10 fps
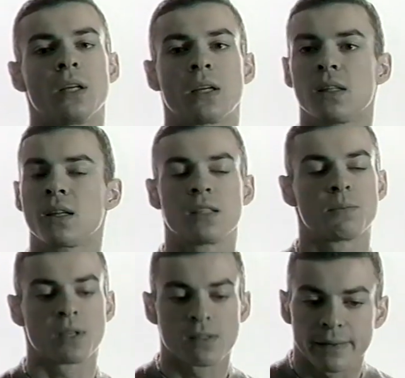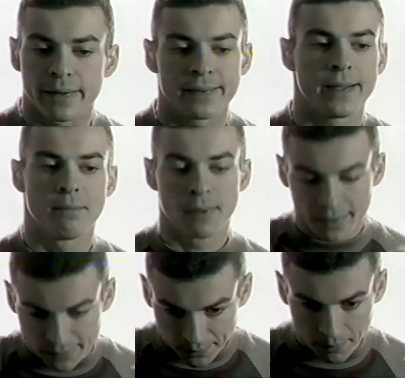dire, quelqu'un qui se présente la tête
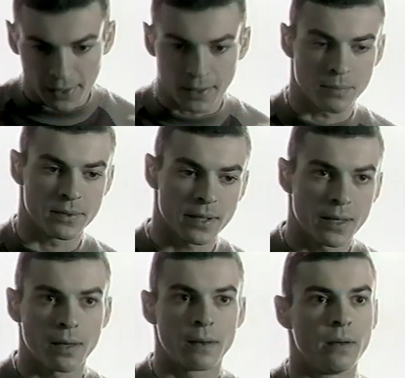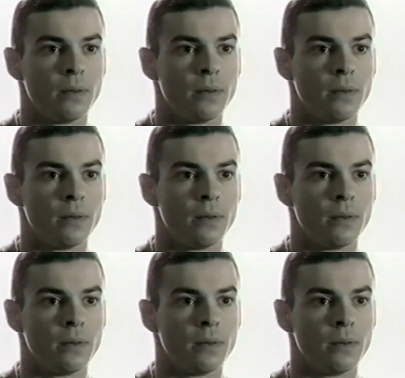basse, le bras comme ça,